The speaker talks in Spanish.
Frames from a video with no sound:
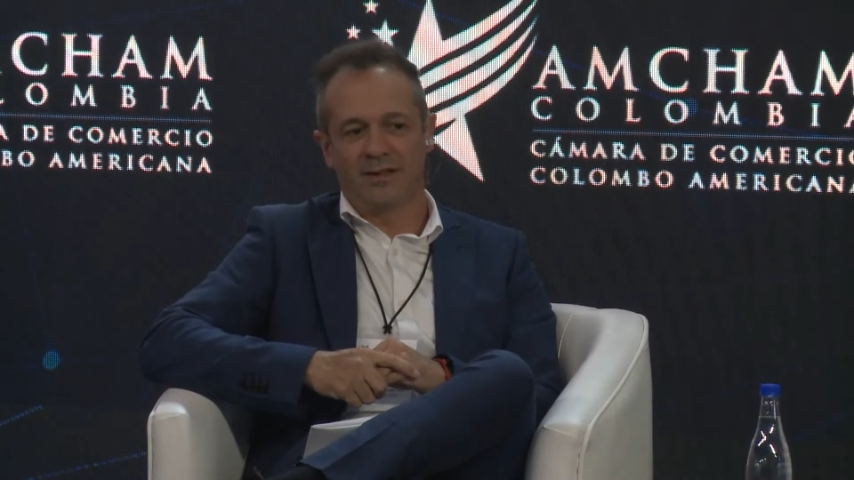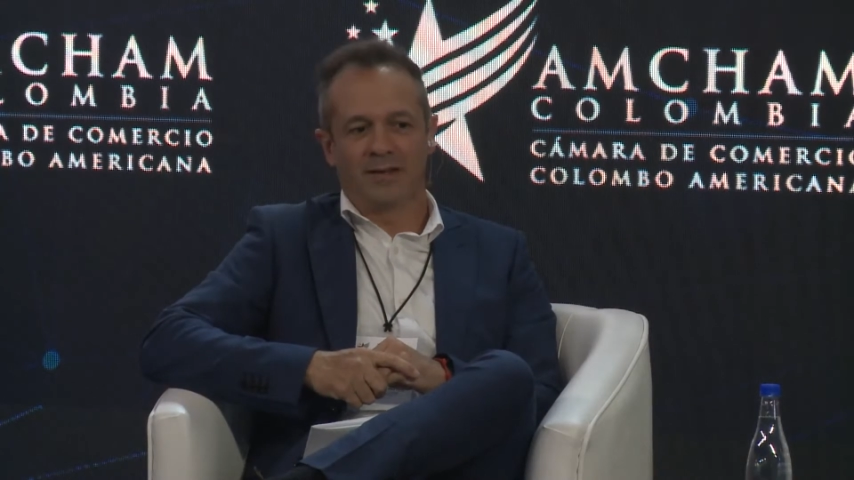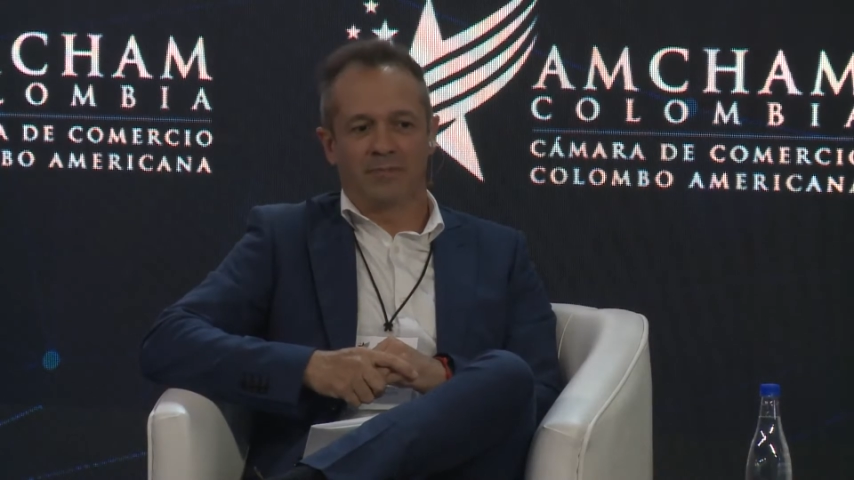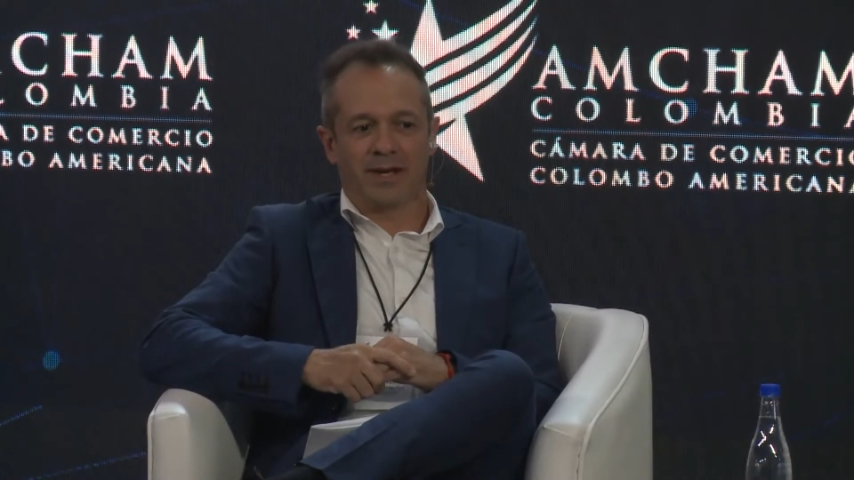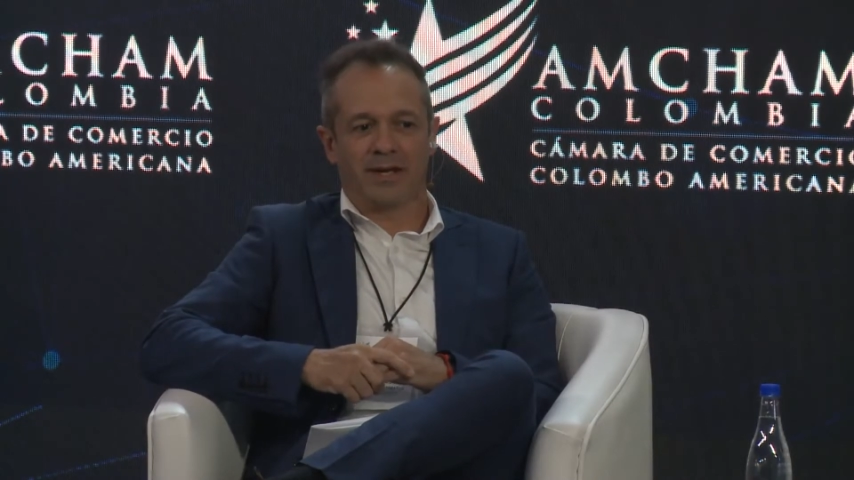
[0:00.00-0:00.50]

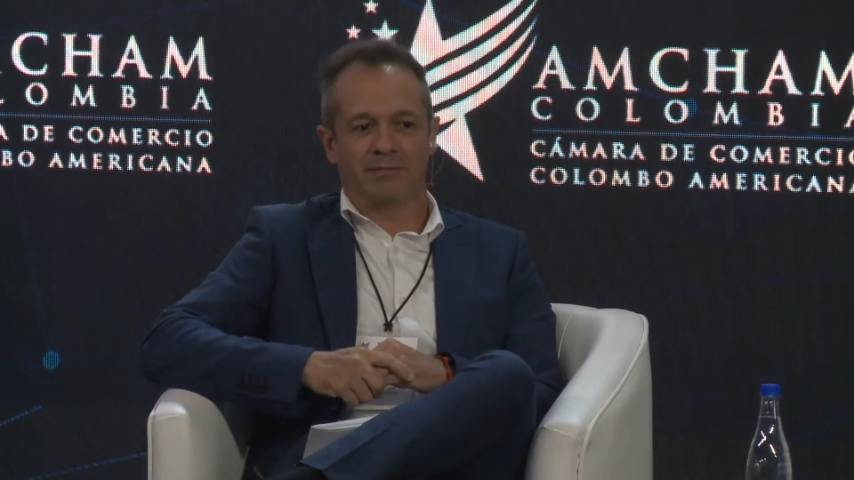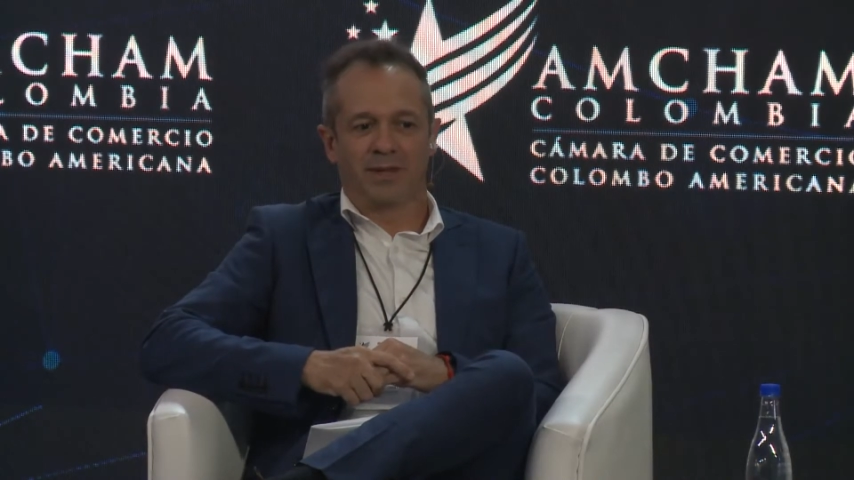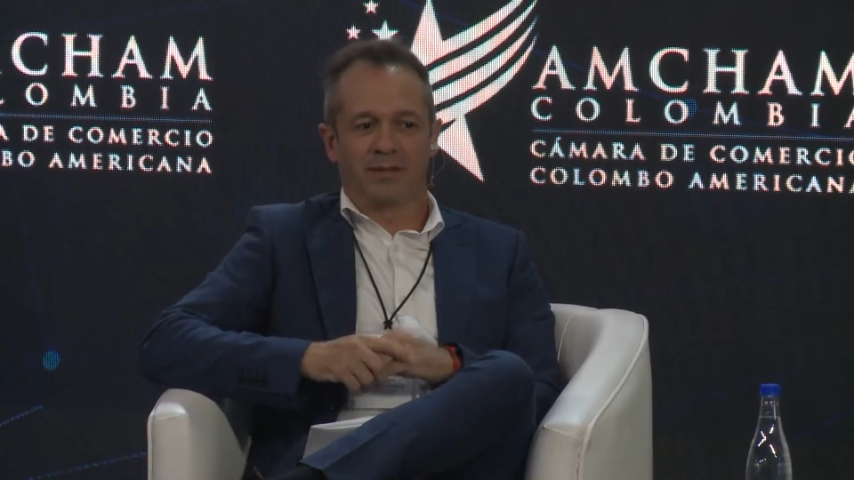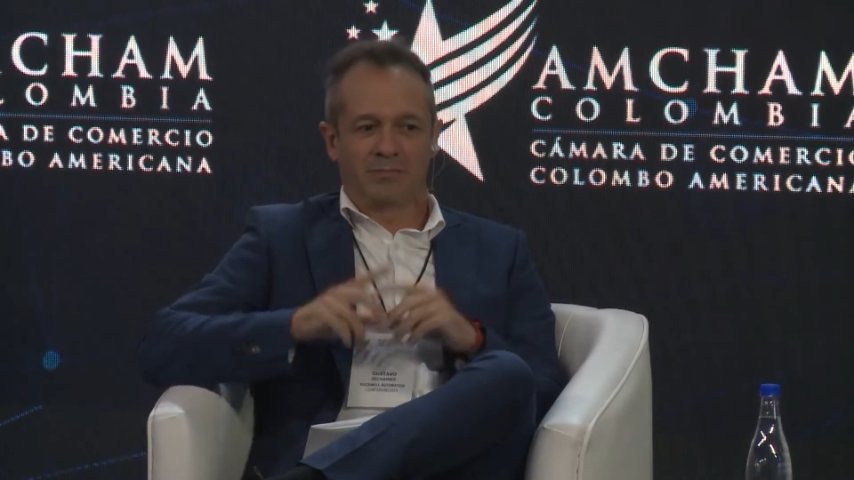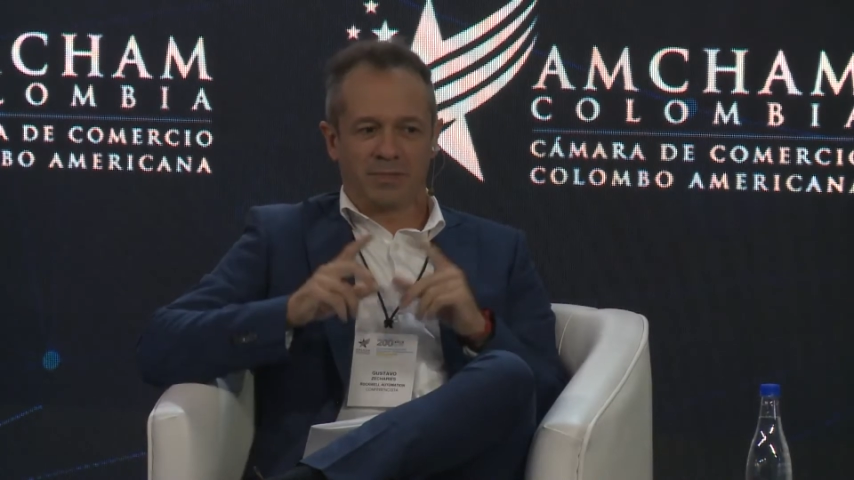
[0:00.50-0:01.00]
para
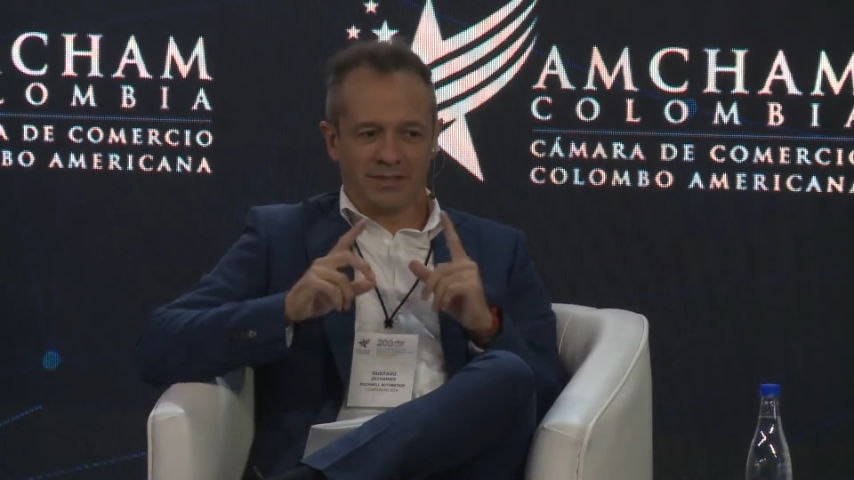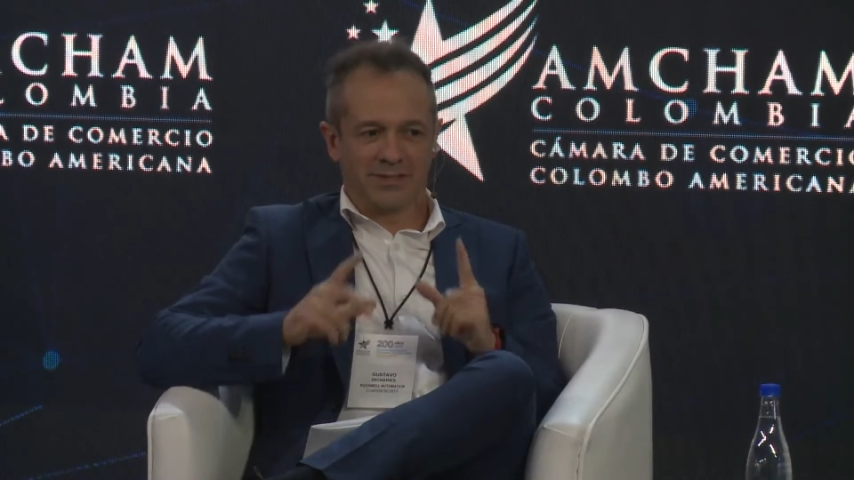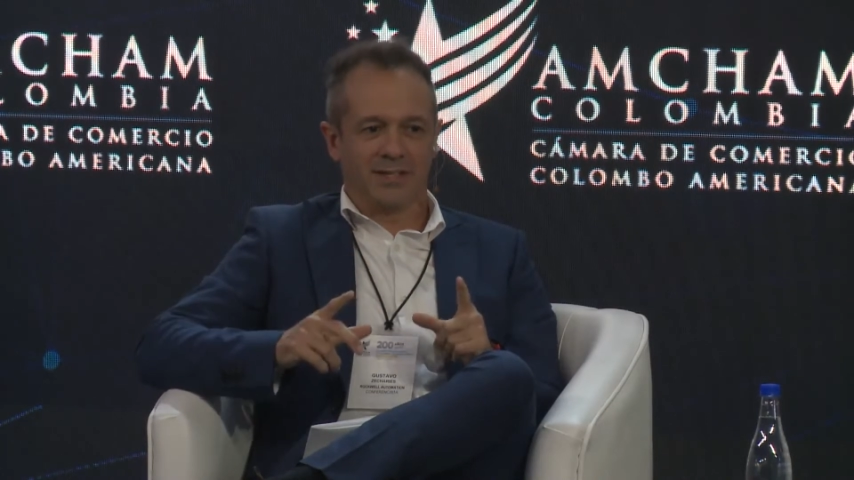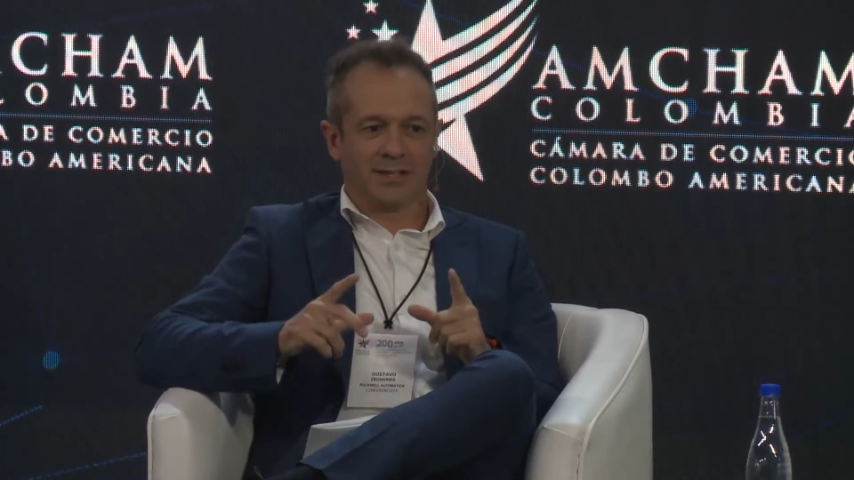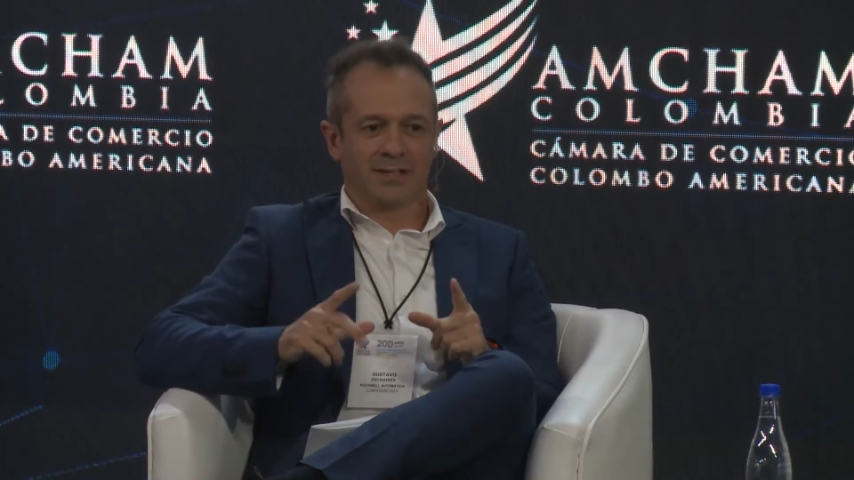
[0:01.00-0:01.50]

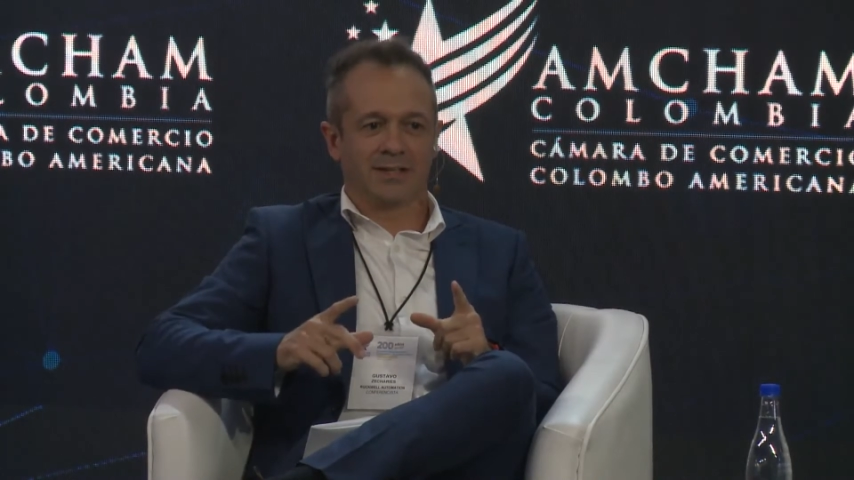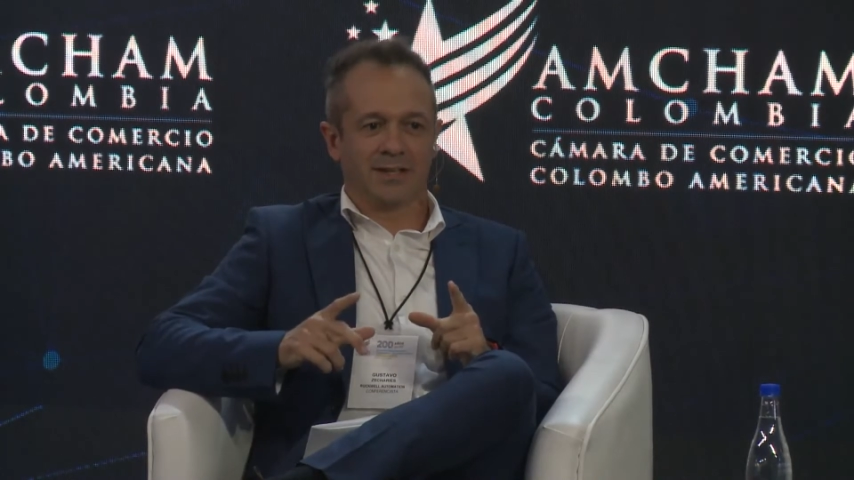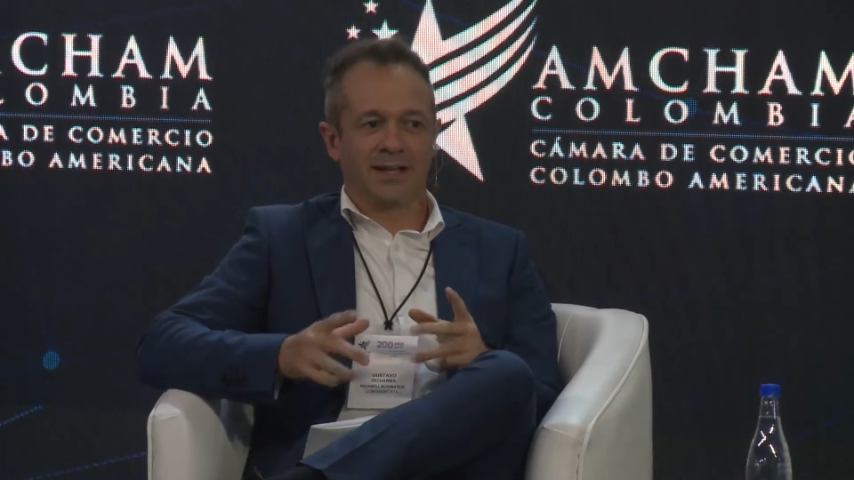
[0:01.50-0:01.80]
pensar que